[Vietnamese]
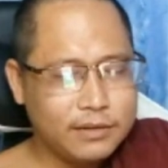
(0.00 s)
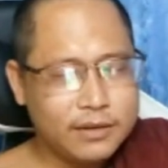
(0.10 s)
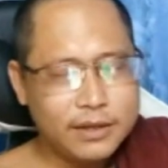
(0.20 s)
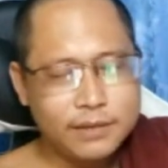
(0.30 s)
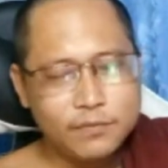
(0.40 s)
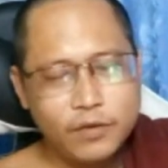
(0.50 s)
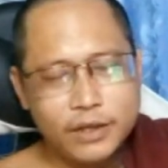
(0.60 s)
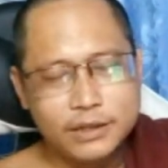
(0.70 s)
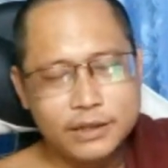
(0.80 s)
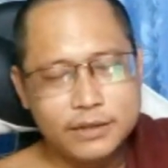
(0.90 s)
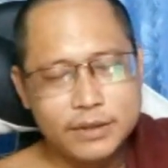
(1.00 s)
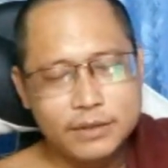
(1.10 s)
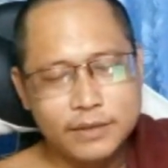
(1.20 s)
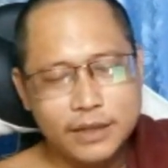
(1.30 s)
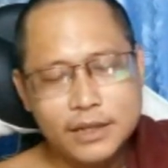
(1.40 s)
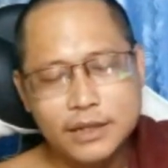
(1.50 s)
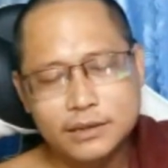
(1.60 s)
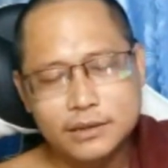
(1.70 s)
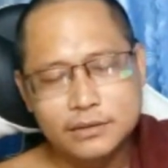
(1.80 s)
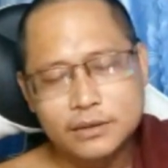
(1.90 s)
có cái khiếm khuyết thì mình phải
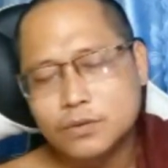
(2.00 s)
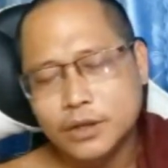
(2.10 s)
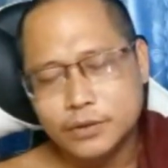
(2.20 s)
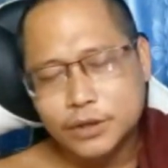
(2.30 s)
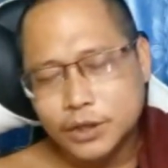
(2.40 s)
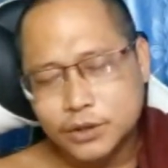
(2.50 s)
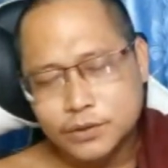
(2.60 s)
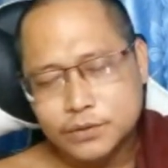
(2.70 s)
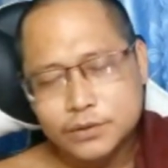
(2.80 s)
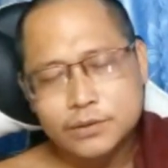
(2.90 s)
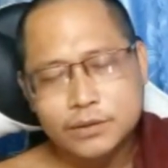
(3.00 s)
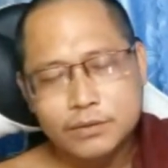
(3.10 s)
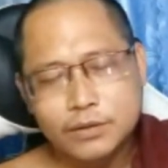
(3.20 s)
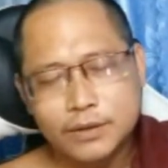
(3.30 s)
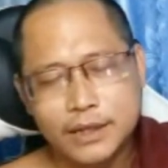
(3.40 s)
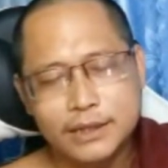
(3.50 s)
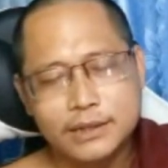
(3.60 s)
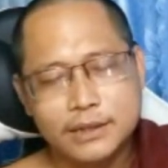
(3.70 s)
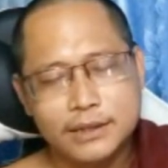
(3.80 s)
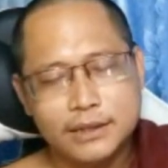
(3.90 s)
nên tu nhiều vô tu nhiều vô để